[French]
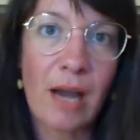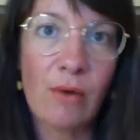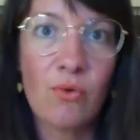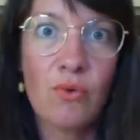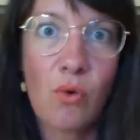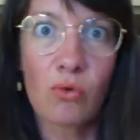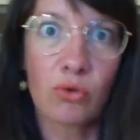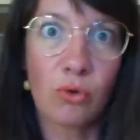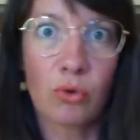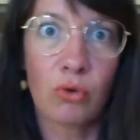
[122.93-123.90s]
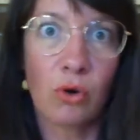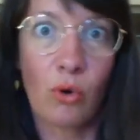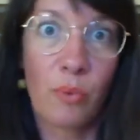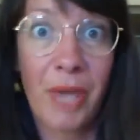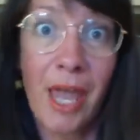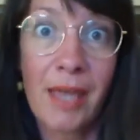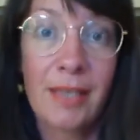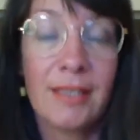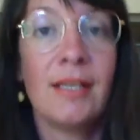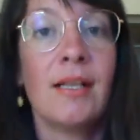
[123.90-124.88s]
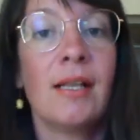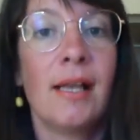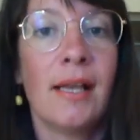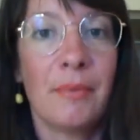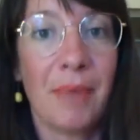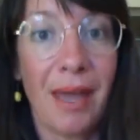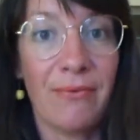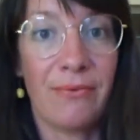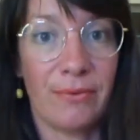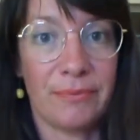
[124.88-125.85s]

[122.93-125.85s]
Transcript: où on se tord le pied. Bref,